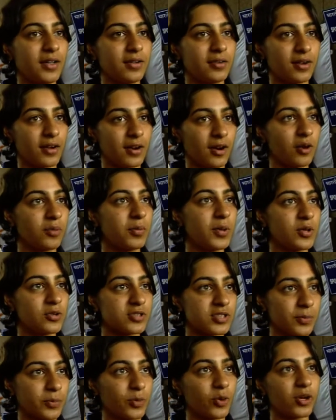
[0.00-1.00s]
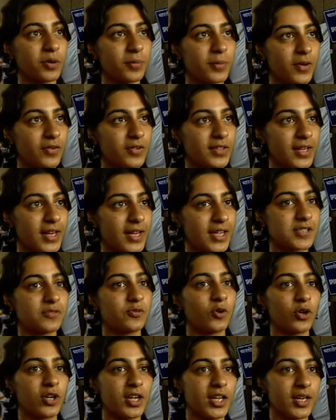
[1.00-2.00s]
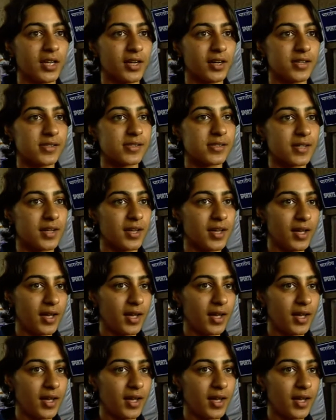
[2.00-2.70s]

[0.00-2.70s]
अराउंड मी हु सपोर्ट मी ओवर द लास्ट फोर्टीन ईयर्स